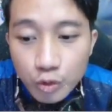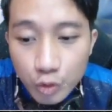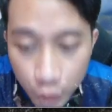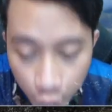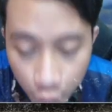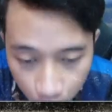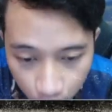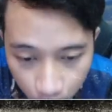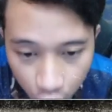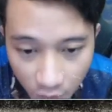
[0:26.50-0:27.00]

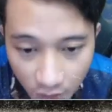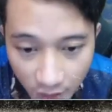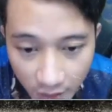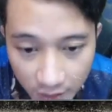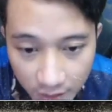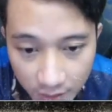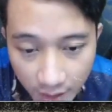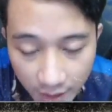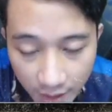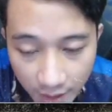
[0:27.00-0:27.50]
lihat
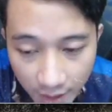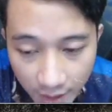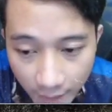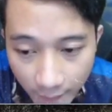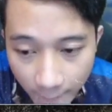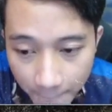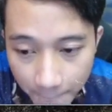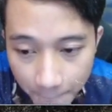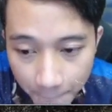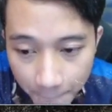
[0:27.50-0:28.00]
kalian
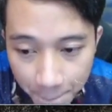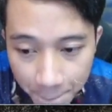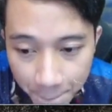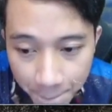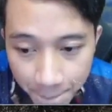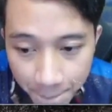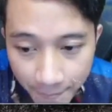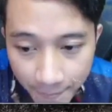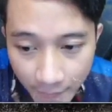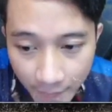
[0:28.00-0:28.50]

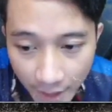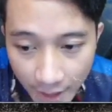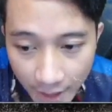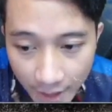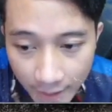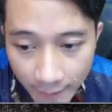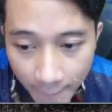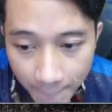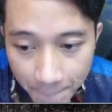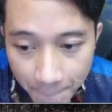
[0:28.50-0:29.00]
ya
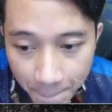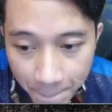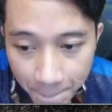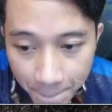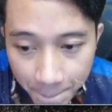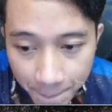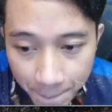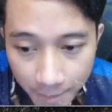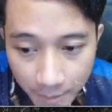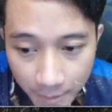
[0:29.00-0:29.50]

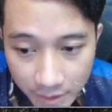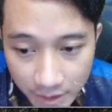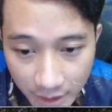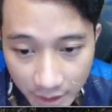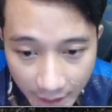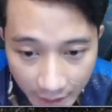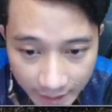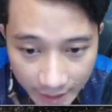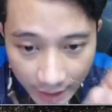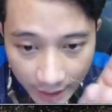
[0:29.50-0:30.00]

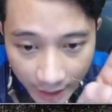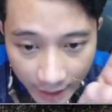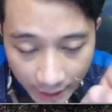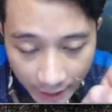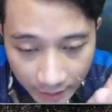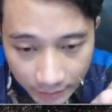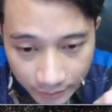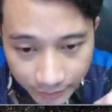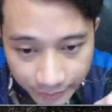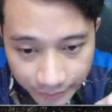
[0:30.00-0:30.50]
kelihatan kan
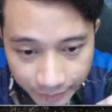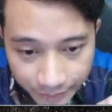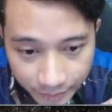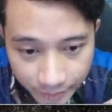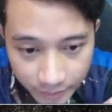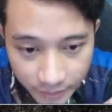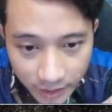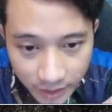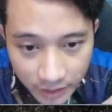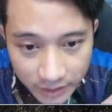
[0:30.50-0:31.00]

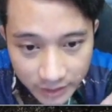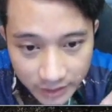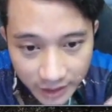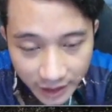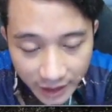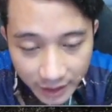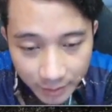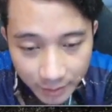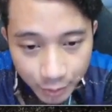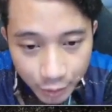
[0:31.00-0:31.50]

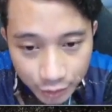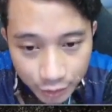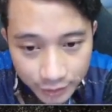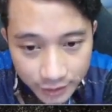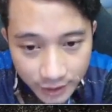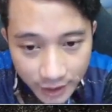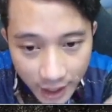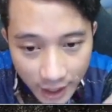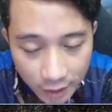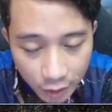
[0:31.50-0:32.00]

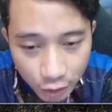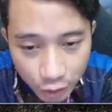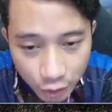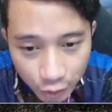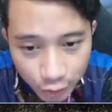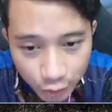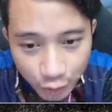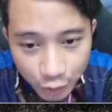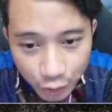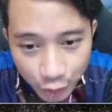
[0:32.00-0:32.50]

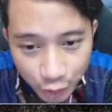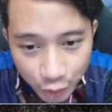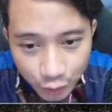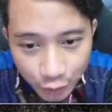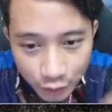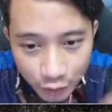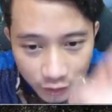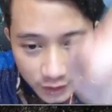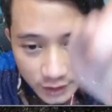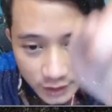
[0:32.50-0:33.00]

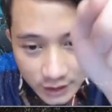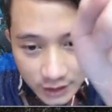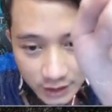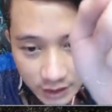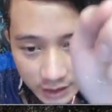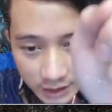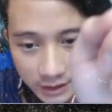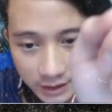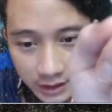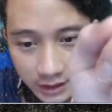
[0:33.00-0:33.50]

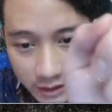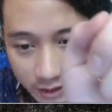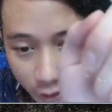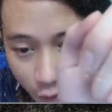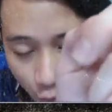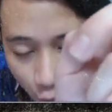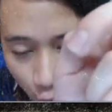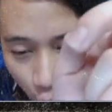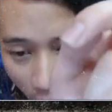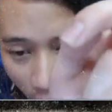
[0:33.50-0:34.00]
1107
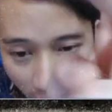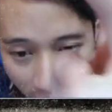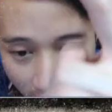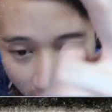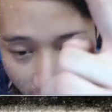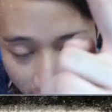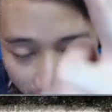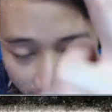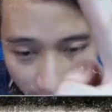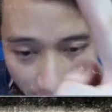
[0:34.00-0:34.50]
dua hari
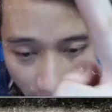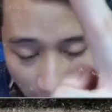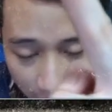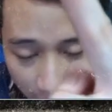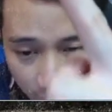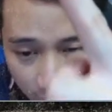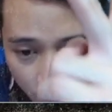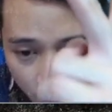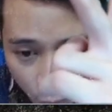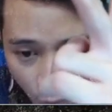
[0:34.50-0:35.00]
lagi
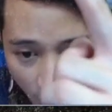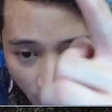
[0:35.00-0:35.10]
dua hari